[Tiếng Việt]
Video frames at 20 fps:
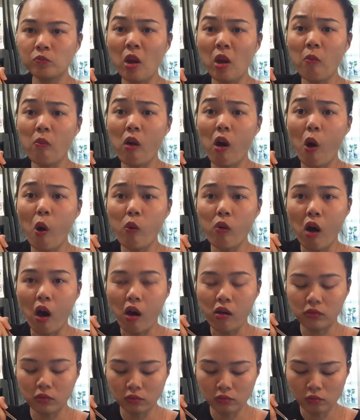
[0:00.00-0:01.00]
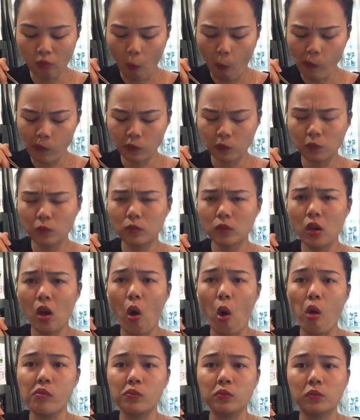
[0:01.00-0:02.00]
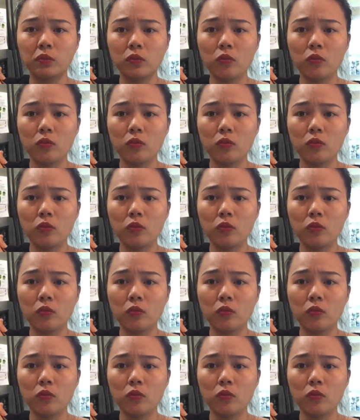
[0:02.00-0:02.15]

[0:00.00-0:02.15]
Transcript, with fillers: tôm khô ngọt rồi